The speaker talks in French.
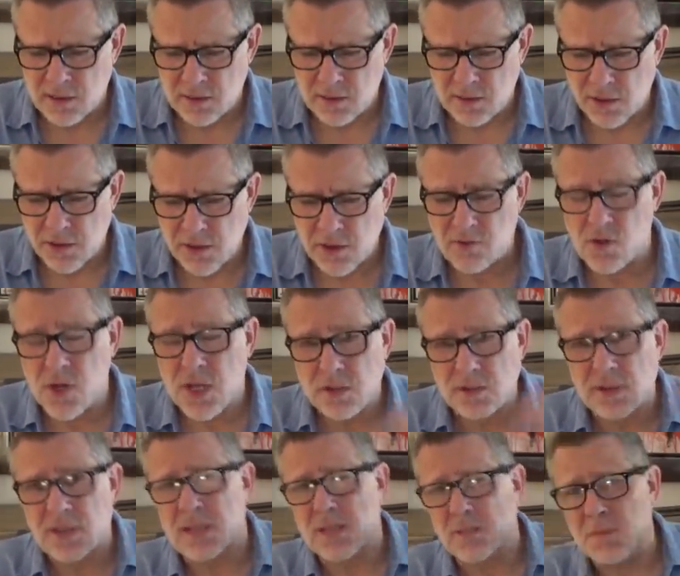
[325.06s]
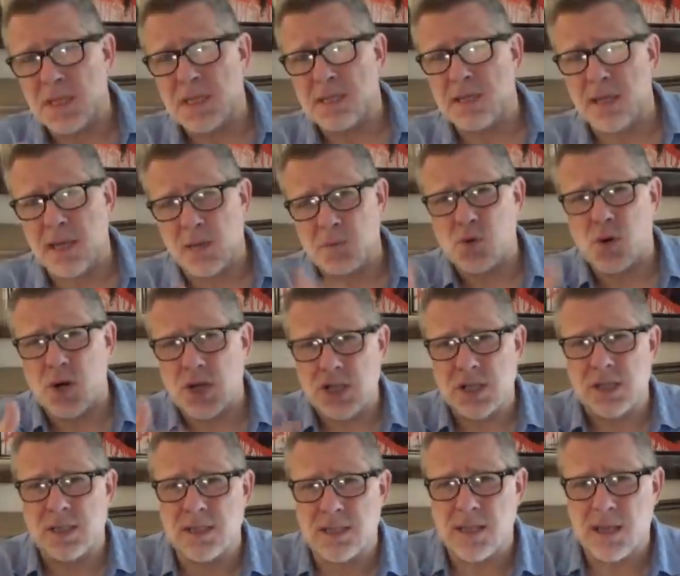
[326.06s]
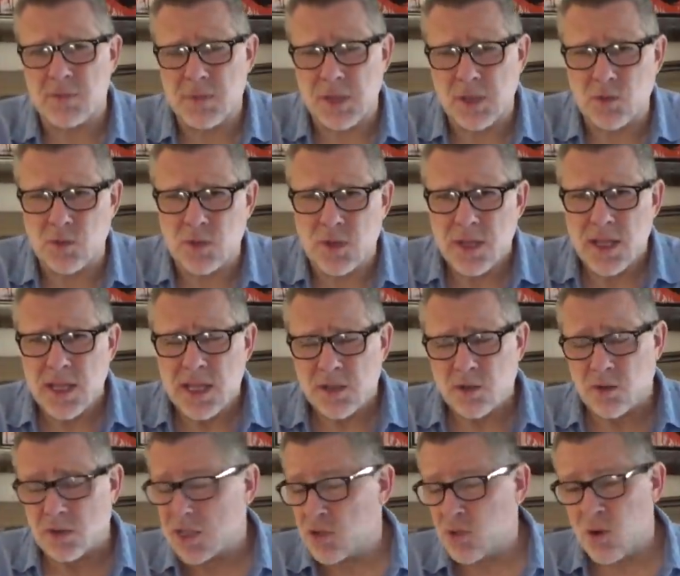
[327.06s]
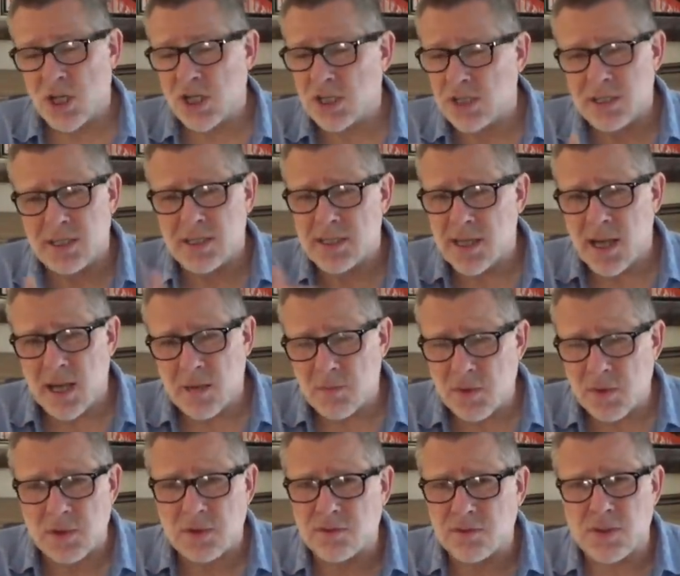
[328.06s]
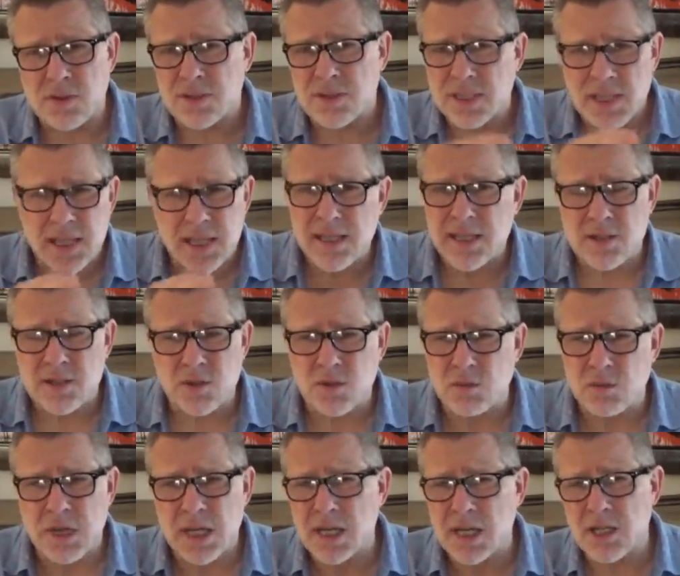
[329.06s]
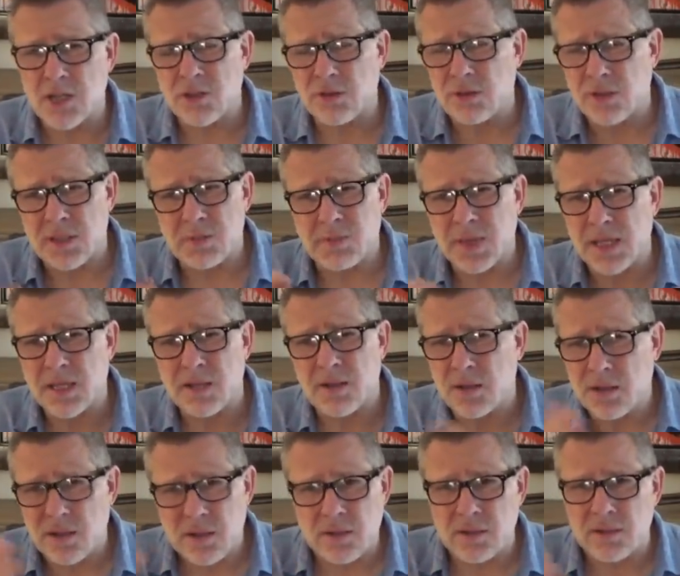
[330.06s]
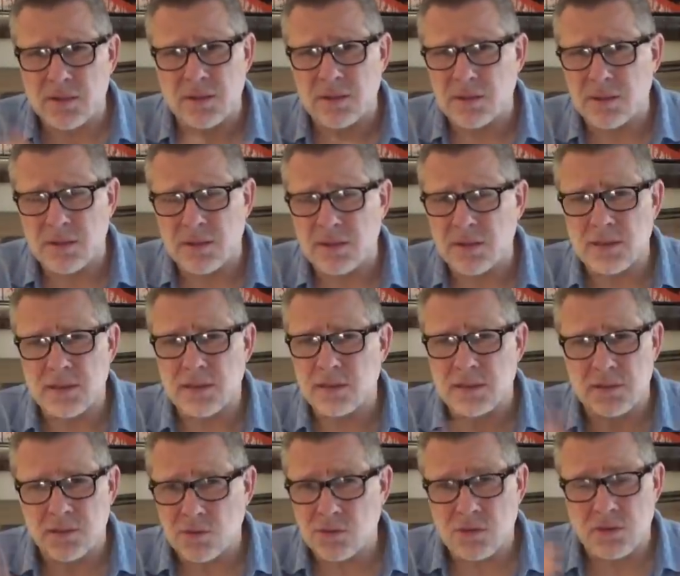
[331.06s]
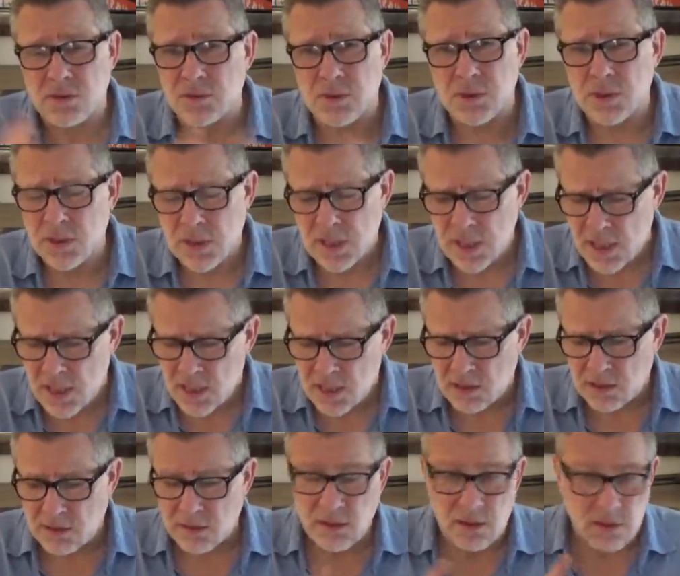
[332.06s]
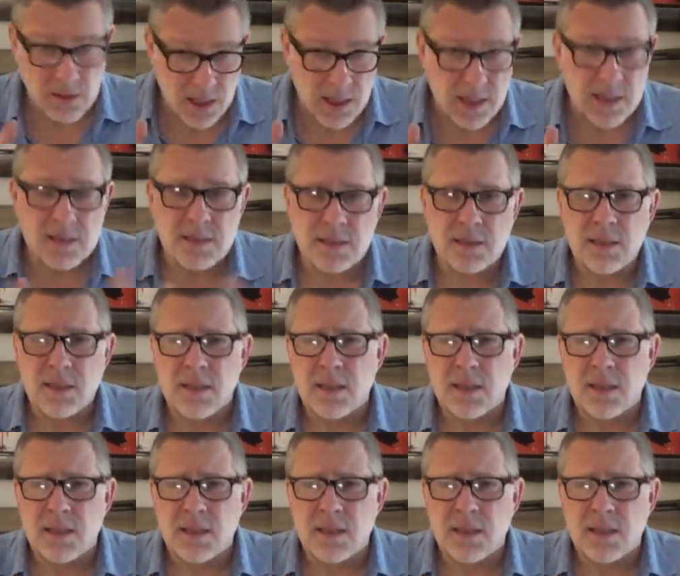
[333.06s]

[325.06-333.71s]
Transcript: en envoyant des émissaires pour acheter des armes et tout. Donc ils ont acheté des armes françaises, belges, espagnoles, tout ce qu'on veut, anglaises.